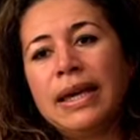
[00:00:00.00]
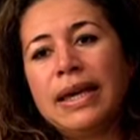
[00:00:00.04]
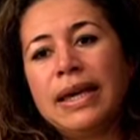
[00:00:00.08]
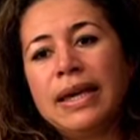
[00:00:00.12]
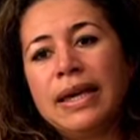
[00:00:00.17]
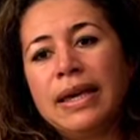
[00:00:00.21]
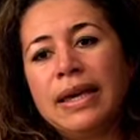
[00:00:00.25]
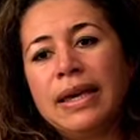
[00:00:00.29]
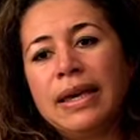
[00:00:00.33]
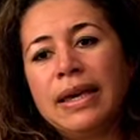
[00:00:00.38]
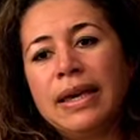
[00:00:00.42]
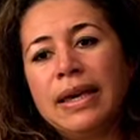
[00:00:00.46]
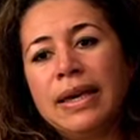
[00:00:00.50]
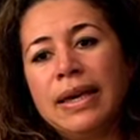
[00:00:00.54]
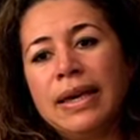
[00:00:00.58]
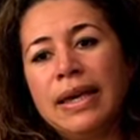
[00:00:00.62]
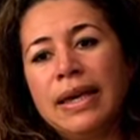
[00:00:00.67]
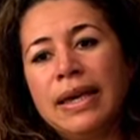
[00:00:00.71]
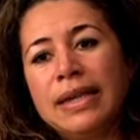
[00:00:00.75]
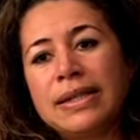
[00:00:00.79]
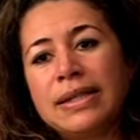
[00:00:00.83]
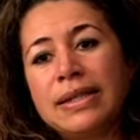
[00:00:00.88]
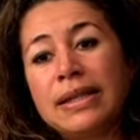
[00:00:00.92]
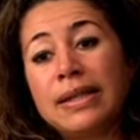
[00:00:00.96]

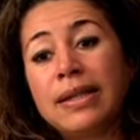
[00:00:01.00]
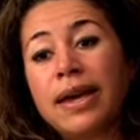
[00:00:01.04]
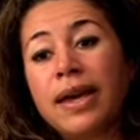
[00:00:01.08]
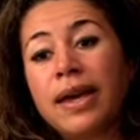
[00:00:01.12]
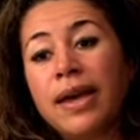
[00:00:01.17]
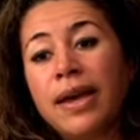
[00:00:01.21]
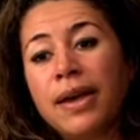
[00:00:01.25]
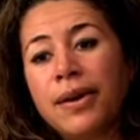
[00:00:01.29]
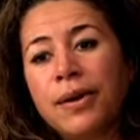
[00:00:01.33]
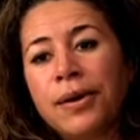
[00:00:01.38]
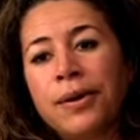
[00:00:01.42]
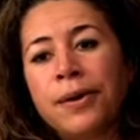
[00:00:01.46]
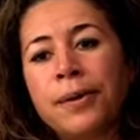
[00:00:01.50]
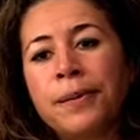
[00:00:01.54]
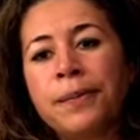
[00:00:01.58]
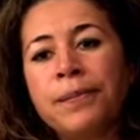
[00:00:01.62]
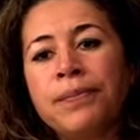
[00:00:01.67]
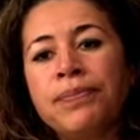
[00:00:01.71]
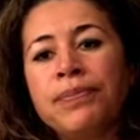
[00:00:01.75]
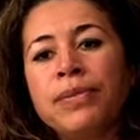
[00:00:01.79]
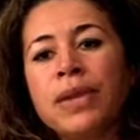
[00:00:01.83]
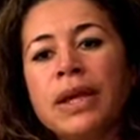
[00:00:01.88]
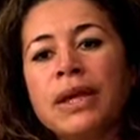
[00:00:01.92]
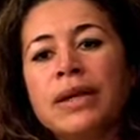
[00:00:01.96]
et, c'est très euh,
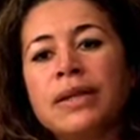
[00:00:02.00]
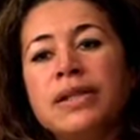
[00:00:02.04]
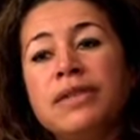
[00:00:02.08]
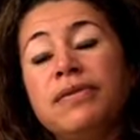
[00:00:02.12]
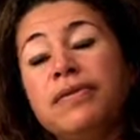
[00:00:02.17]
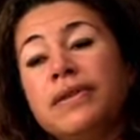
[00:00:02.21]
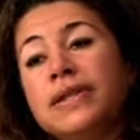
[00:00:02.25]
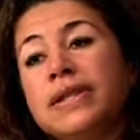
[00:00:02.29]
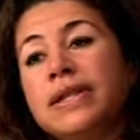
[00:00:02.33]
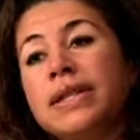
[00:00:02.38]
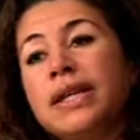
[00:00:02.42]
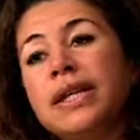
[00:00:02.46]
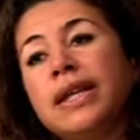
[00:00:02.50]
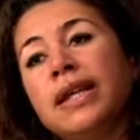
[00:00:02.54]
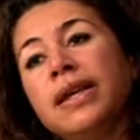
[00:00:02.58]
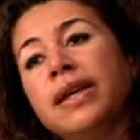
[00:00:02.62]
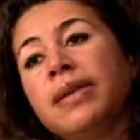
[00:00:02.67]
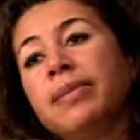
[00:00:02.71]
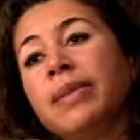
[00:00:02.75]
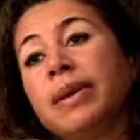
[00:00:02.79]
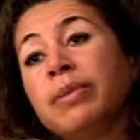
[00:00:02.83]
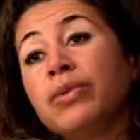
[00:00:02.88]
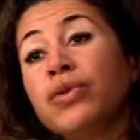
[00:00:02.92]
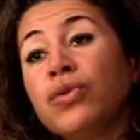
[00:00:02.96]
difficile
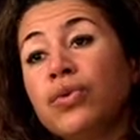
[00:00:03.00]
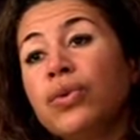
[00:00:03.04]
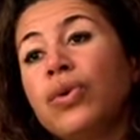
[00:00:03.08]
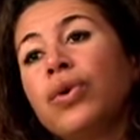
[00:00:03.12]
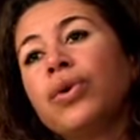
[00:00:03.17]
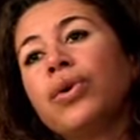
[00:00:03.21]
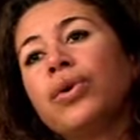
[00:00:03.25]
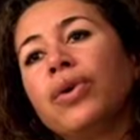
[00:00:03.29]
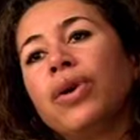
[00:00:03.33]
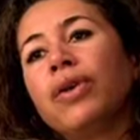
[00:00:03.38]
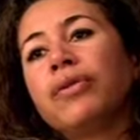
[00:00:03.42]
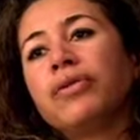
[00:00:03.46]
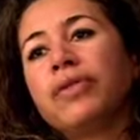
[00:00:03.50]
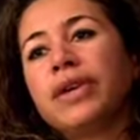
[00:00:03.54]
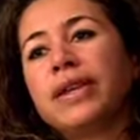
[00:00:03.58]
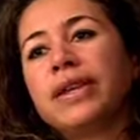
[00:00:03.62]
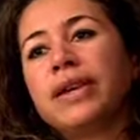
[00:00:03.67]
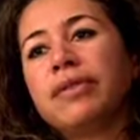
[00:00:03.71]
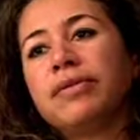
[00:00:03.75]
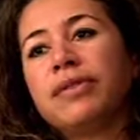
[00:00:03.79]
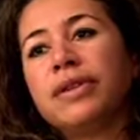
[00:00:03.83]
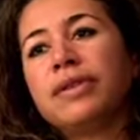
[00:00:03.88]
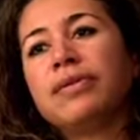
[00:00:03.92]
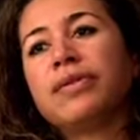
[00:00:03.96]
et même douloureux en fait
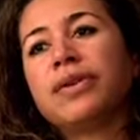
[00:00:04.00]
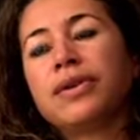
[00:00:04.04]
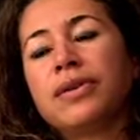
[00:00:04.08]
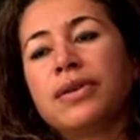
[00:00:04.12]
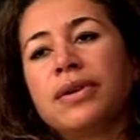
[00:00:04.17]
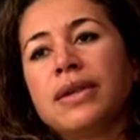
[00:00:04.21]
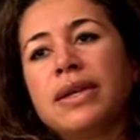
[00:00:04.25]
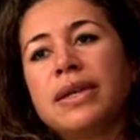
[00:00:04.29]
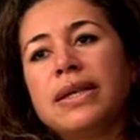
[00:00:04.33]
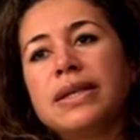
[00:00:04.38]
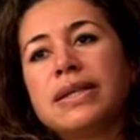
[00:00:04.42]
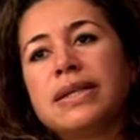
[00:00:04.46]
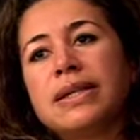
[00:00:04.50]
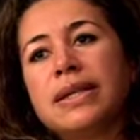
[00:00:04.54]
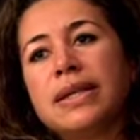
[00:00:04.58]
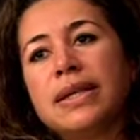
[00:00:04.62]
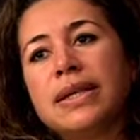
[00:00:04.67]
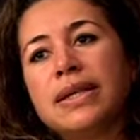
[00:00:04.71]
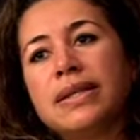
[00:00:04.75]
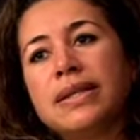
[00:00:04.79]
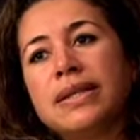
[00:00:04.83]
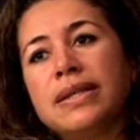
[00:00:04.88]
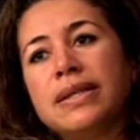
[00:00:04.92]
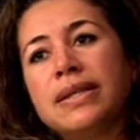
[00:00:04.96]
à vivre
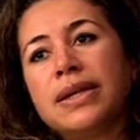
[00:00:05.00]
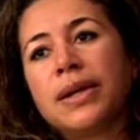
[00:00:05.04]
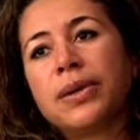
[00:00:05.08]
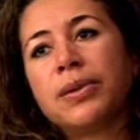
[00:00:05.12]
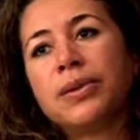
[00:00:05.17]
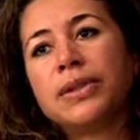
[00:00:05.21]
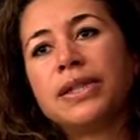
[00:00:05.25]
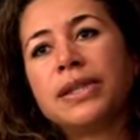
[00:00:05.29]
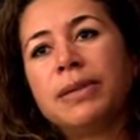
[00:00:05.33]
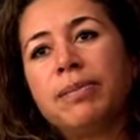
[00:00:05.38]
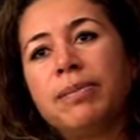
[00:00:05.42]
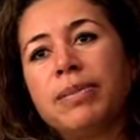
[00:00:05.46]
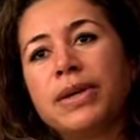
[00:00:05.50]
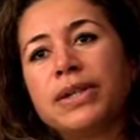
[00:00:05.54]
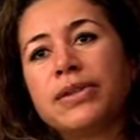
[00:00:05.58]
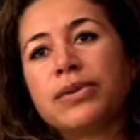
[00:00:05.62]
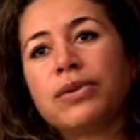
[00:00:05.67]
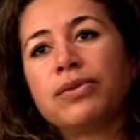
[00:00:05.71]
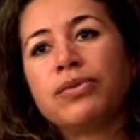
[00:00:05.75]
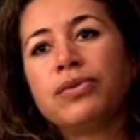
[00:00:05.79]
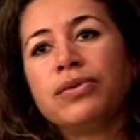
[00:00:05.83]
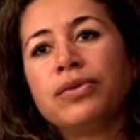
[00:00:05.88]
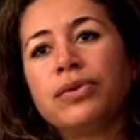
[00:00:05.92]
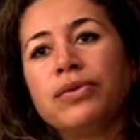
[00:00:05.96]
ces, ces stéréotypes parce
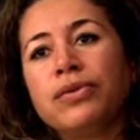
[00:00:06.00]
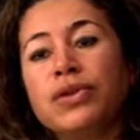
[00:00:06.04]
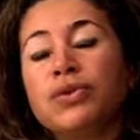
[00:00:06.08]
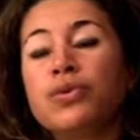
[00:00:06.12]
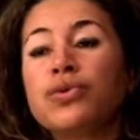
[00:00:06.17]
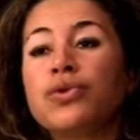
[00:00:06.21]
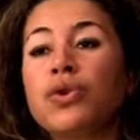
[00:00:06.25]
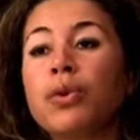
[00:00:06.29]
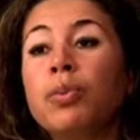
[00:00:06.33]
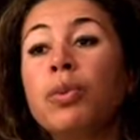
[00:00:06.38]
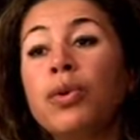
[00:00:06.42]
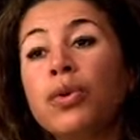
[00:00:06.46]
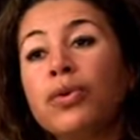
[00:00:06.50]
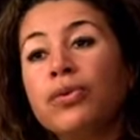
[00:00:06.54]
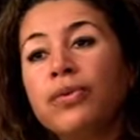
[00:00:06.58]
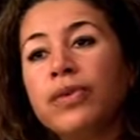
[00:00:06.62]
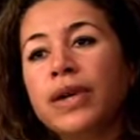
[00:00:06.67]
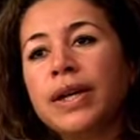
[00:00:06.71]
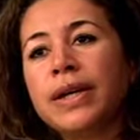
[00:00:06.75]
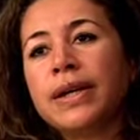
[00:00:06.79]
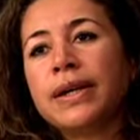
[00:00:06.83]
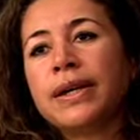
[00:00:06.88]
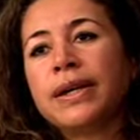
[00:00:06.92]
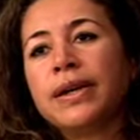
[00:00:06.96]
que vous devez toujours
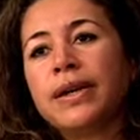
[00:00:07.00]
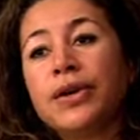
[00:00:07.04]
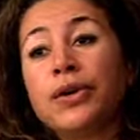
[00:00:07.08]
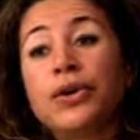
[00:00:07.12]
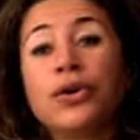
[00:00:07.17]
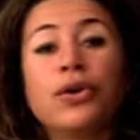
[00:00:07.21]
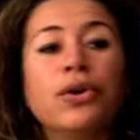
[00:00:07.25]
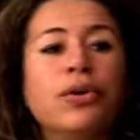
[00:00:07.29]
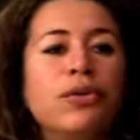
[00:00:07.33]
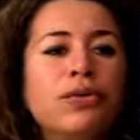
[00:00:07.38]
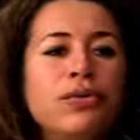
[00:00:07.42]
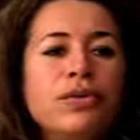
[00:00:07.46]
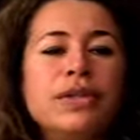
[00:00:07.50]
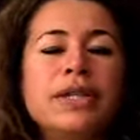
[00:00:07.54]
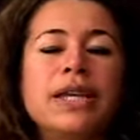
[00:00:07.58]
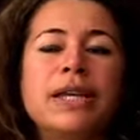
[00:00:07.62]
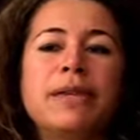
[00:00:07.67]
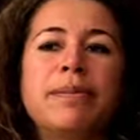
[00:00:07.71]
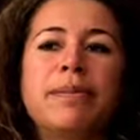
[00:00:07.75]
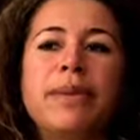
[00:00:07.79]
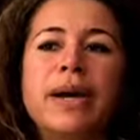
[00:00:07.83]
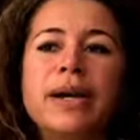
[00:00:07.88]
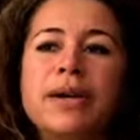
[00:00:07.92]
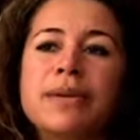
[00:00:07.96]
prouver que vous
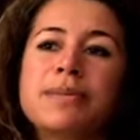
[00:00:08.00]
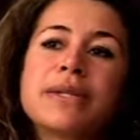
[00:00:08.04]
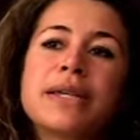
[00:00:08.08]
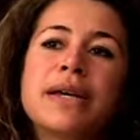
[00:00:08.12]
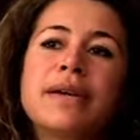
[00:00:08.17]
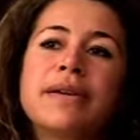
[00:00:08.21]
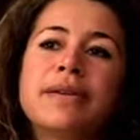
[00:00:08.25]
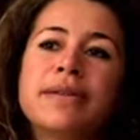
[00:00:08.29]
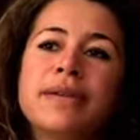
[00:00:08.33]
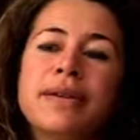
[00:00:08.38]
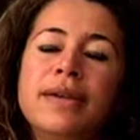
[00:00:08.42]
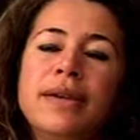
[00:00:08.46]
n'êtes pas comme ça.